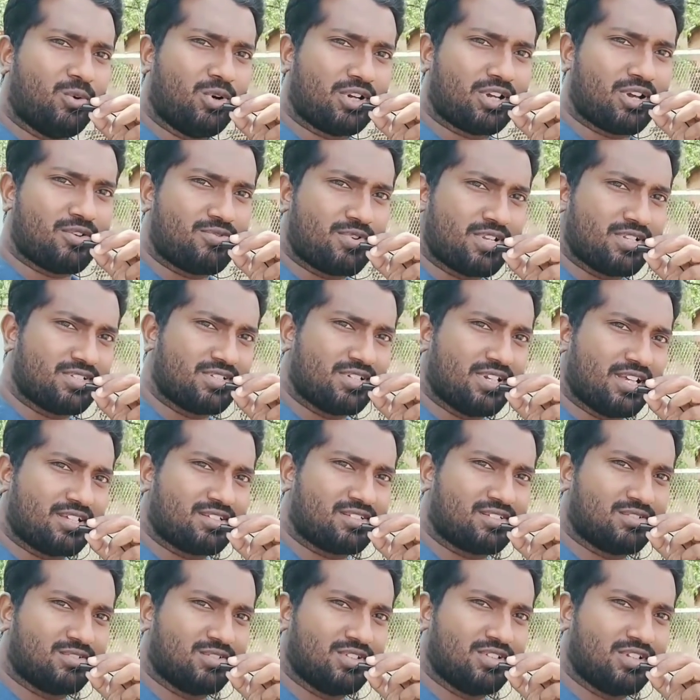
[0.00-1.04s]
ஓகே ஃப்ரெண்ட்ஸ்
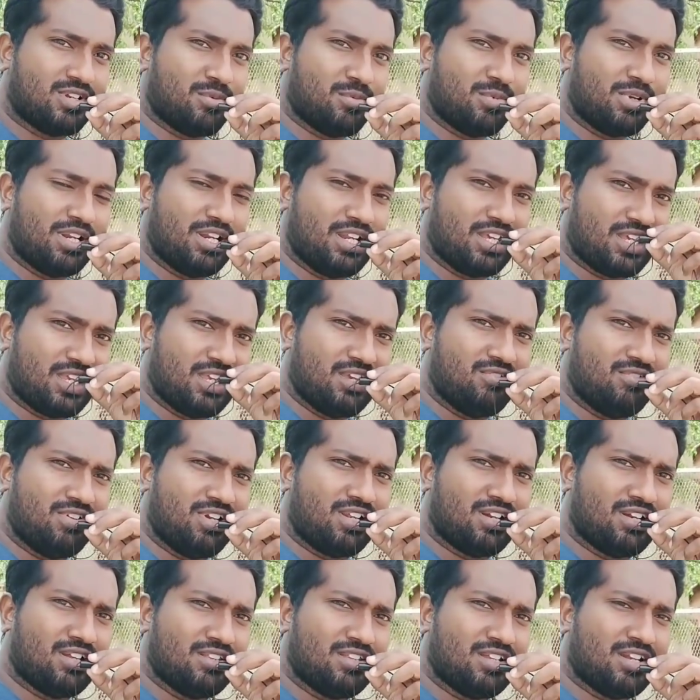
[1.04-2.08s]
நெக்ஸ்ட் வந்து நம்ம இன்றைக்கி
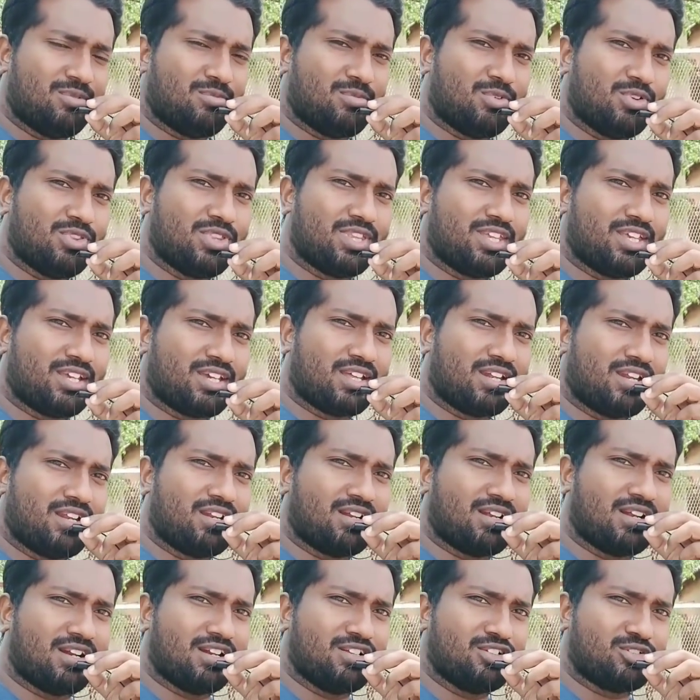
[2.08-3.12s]
ஈவினிங்லேருந்தே நம்ம வந்து
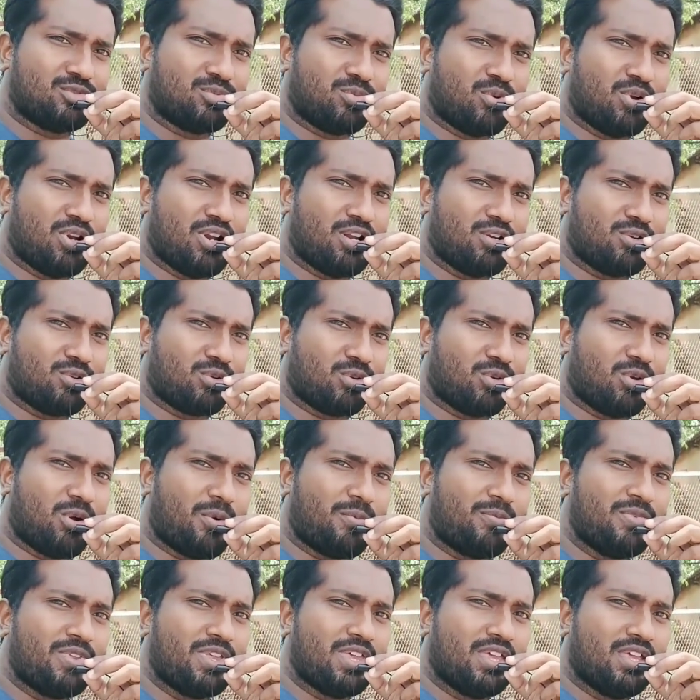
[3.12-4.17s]
கெரியர் கைடன்ஸ் போகலான்
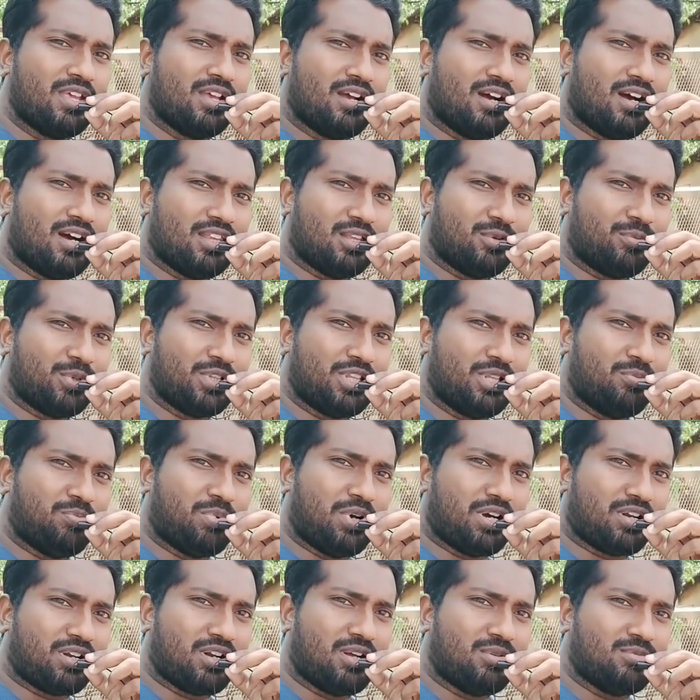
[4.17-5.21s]
இருக்கோம் அதை பற்றி
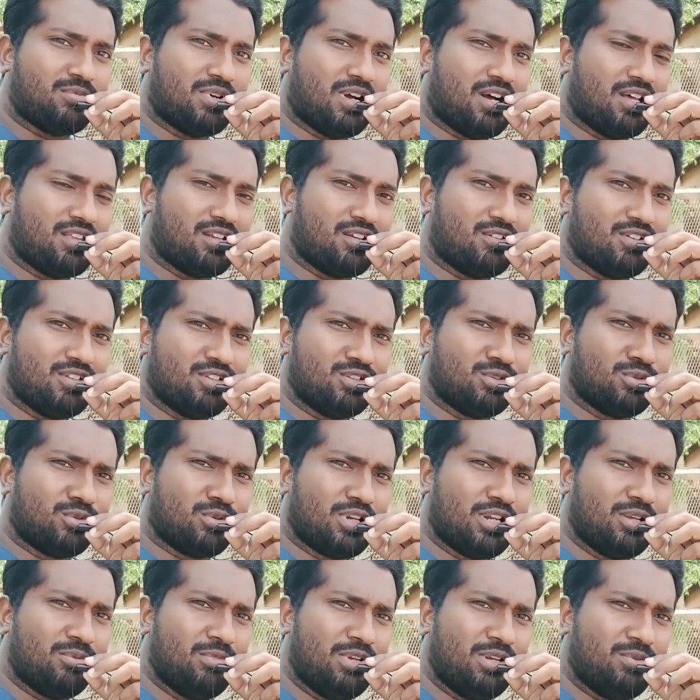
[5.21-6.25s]
பார்க்கலாம் அதில் வந்து
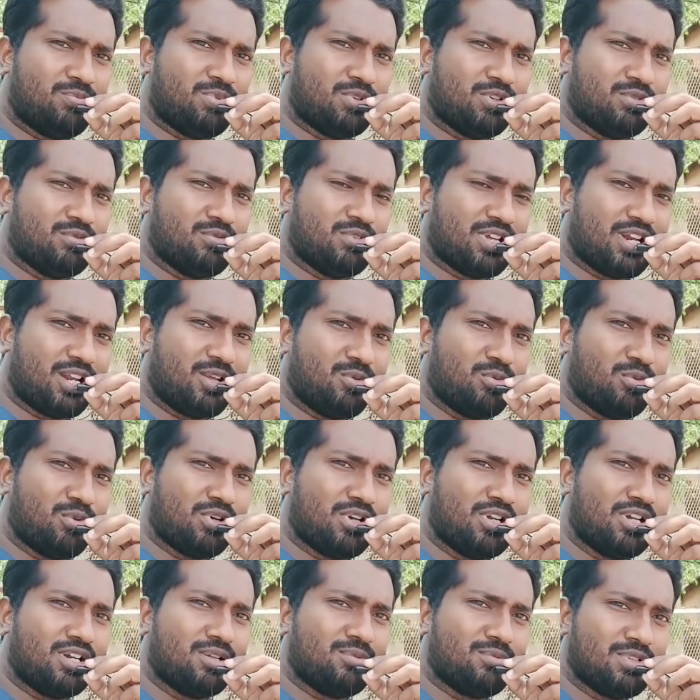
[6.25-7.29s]
உங்களை மீட் பண்ணும் வரை
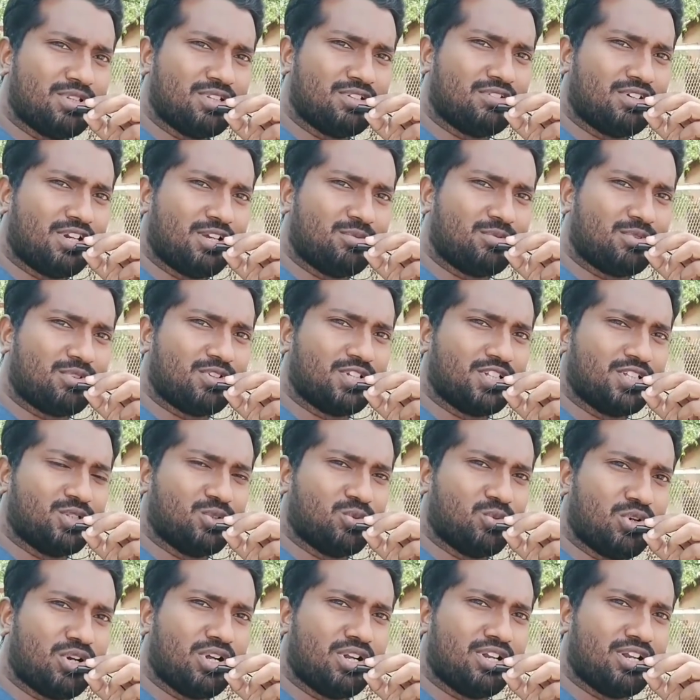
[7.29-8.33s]
உங்களிடமிருந்து விடைபெறுவது
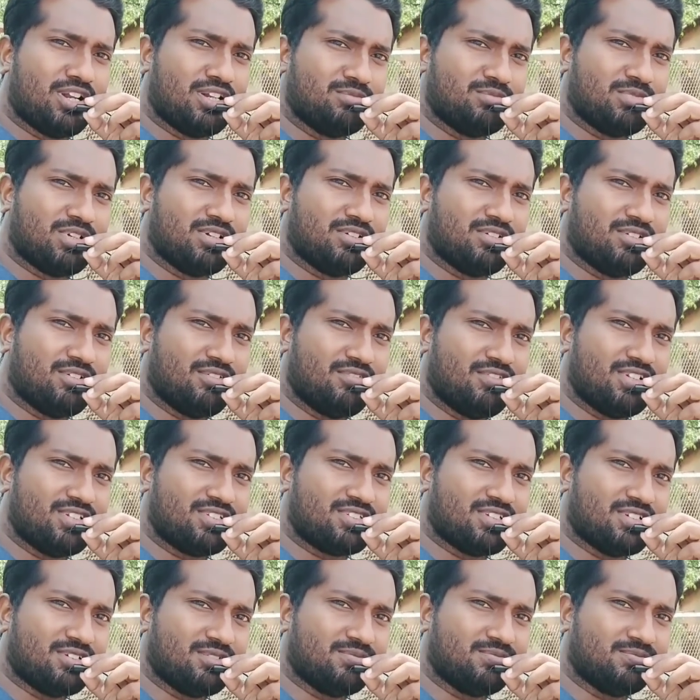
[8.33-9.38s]
உங்கள் நண்பன்
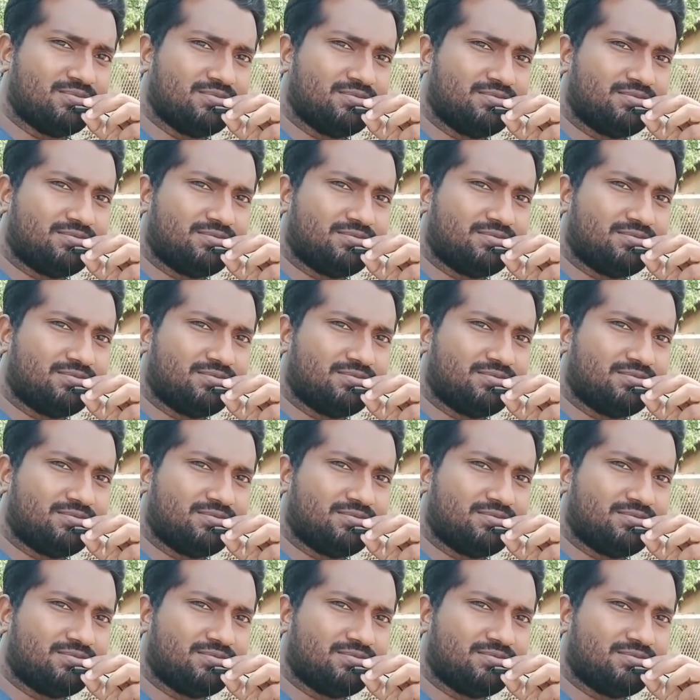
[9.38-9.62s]
வின்சன்